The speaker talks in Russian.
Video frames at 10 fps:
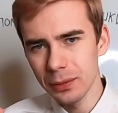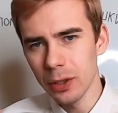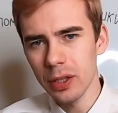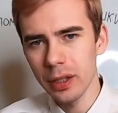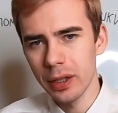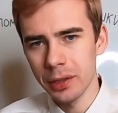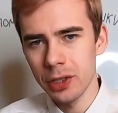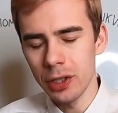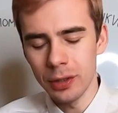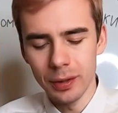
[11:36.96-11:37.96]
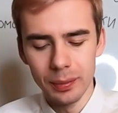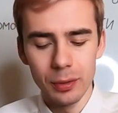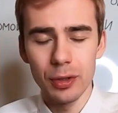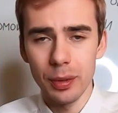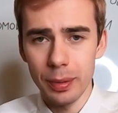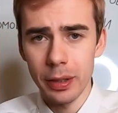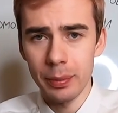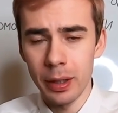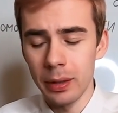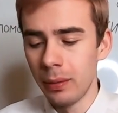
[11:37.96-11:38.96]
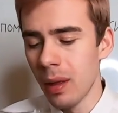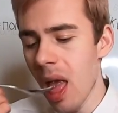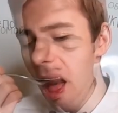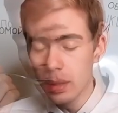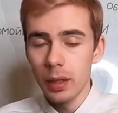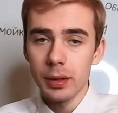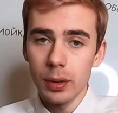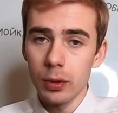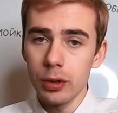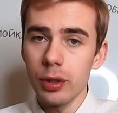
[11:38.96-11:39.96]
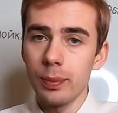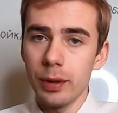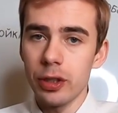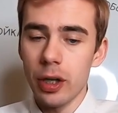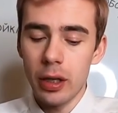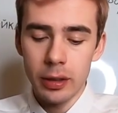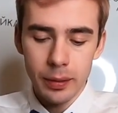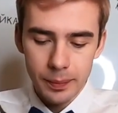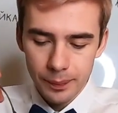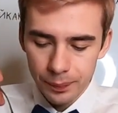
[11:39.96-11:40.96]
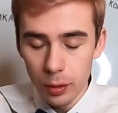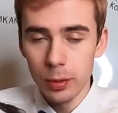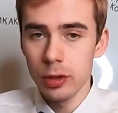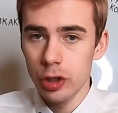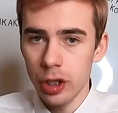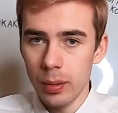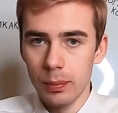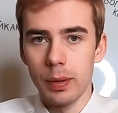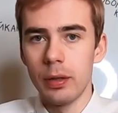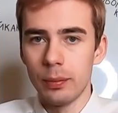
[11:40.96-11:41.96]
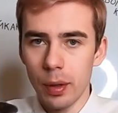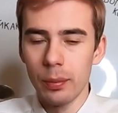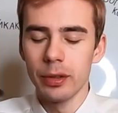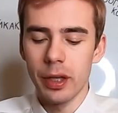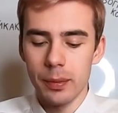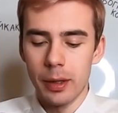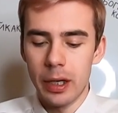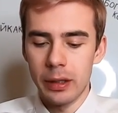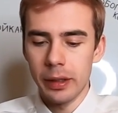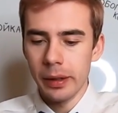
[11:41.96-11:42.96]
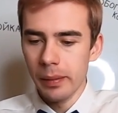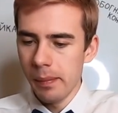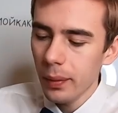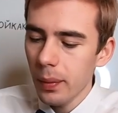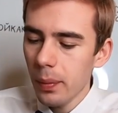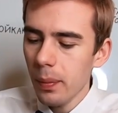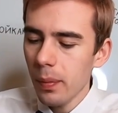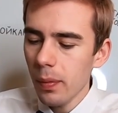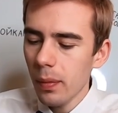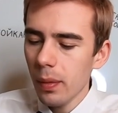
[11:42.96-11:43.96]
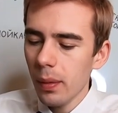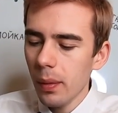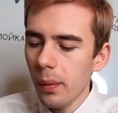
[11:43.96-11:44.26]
Творог горчит, уже пропал. Это очень печально. Но вот джем по-любому нормальный. М-м-м.